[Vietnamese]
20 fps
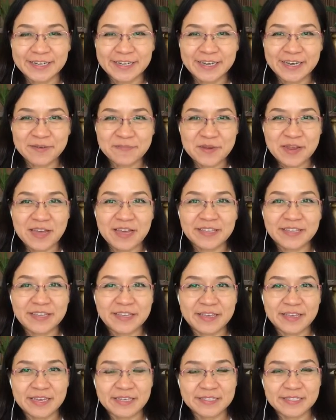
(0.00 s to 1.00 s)
Hôm nay thì
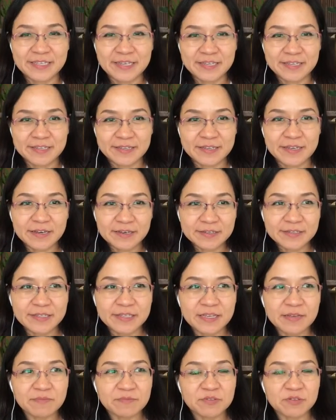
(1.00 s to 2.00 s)
Nga sẽ dẫn
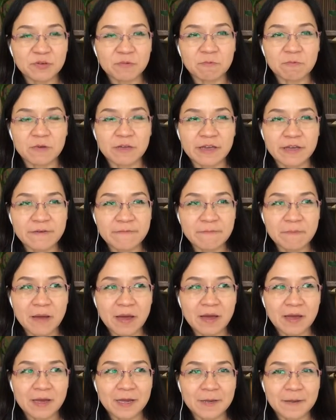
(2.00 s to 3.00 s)
tiếp tục cái
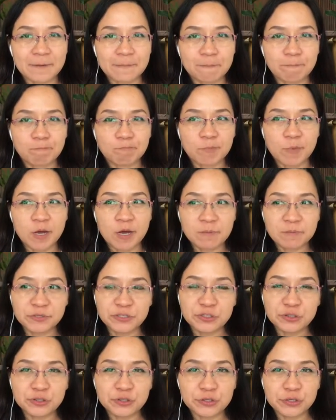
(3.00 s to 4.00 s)
bài Hôm
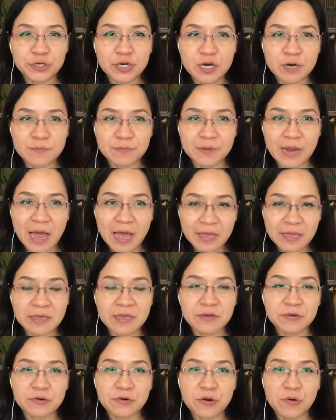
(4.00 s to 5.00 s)
trước, hôm nãy
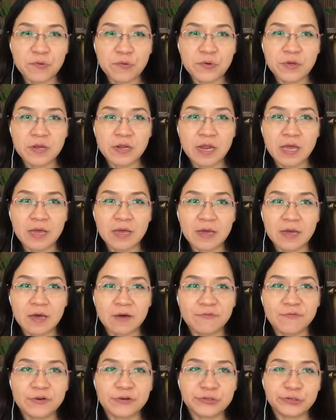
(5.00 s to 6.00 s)
Nga có nói là
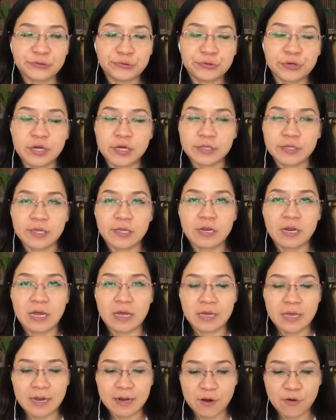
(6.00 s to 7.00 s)
ở phần trước á, thì là
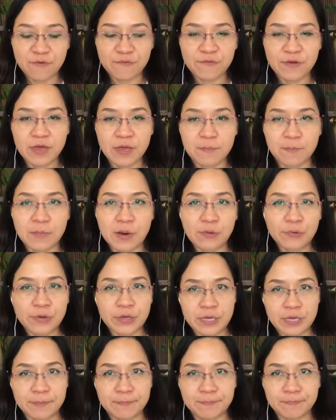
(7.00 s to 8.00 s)
Nga nói về bảo
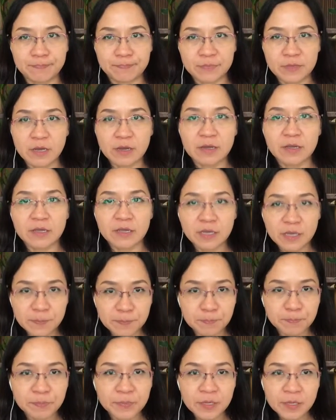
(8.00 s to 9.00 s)
hiểm thất nghiệp
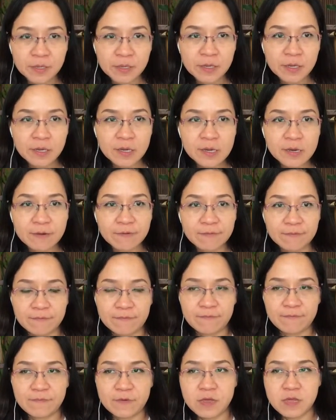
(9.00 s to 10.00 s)

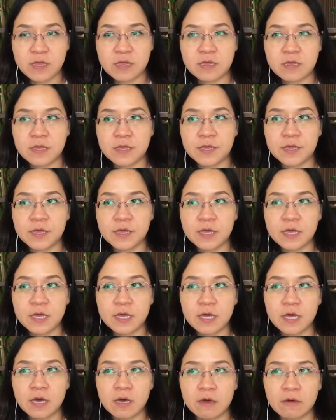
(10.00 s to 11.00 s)
Vì
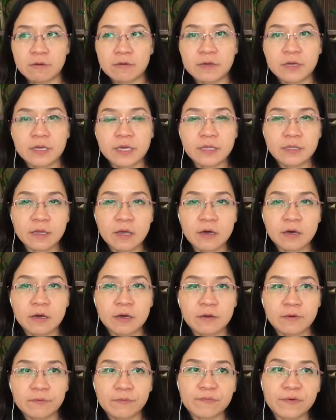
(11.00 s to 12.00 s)
cái cách thức
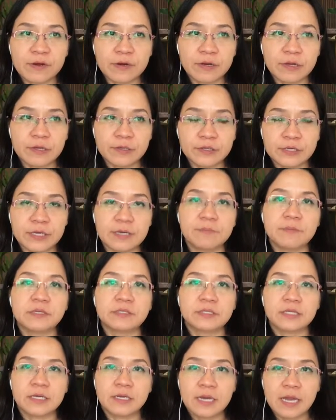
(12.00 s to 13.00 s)
và địa chỉ mình
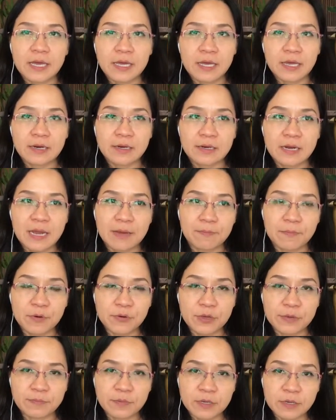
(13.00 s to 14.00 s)
sẽ lại làm bảo
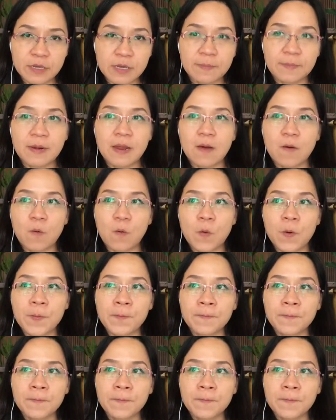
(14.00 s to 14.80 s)
hiểm thất nghiệp đâu